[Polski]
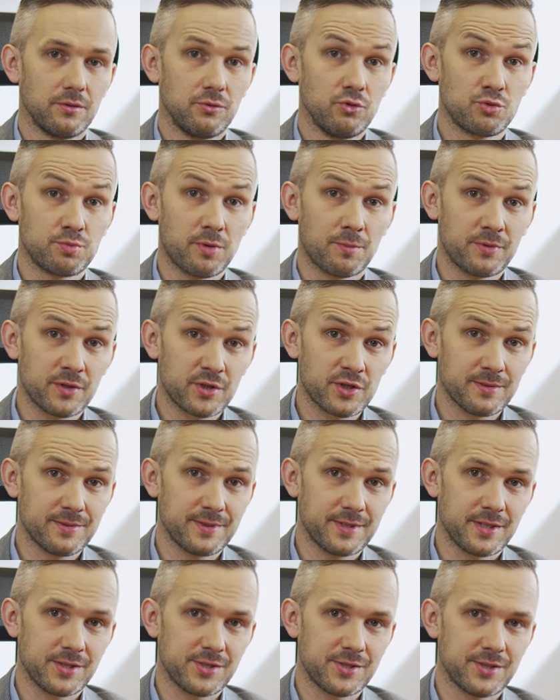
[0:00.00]
Już po pierwszym
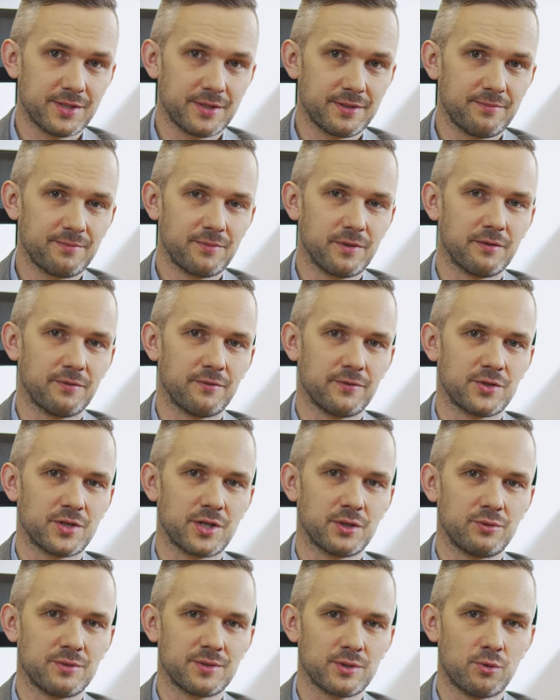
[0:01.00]
zjeździe
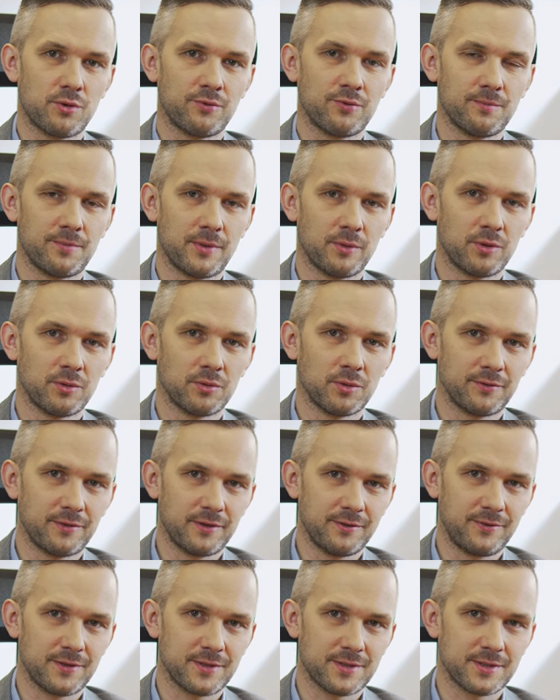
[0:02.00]
wyszedłem z głową pełną nowej
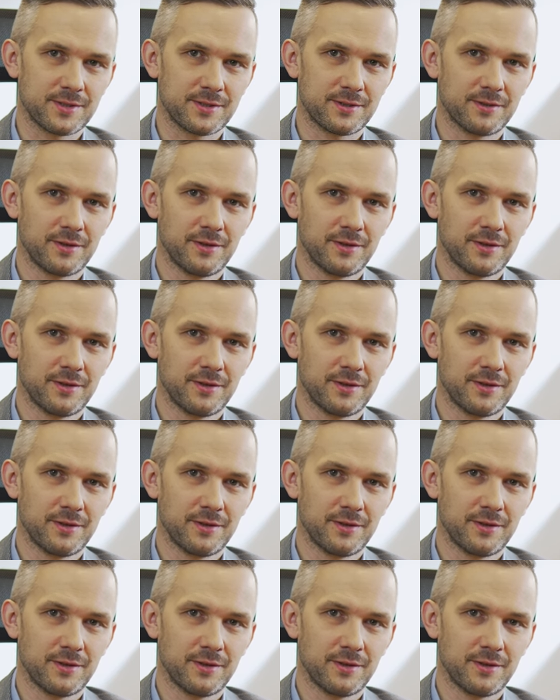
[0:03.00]
wiedzy,